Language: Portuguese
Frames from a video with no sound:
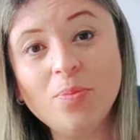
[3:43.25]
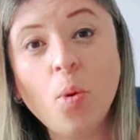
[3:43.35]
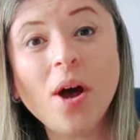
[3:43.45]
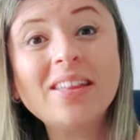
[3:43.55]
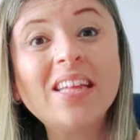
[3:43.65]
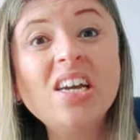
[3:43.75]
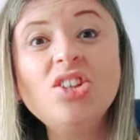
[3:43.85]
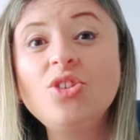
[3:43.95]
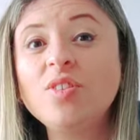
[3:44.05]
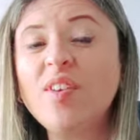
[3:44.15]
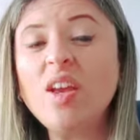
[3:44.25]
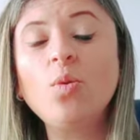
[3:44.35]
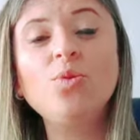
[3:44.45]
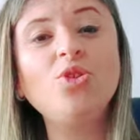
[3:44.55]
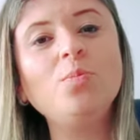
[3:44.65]
importantes
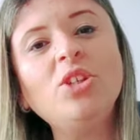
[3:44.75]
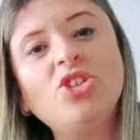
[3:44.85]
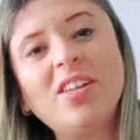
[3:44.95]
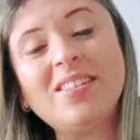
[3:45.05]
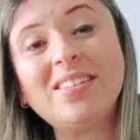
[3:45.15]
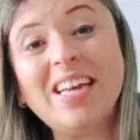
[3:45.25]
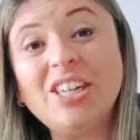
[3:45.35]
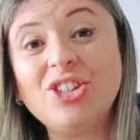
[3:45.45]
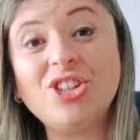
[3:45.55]
veículos de mídia da cidade.